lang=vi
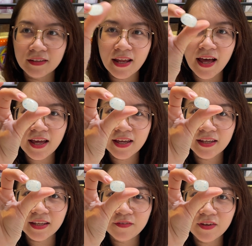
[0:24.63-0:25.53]

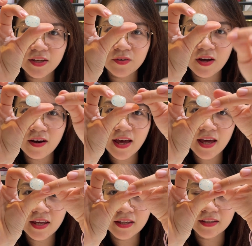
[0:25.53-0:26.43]
đây cái viên của nó
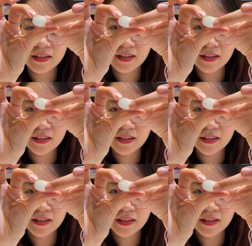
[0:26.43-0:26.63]
đây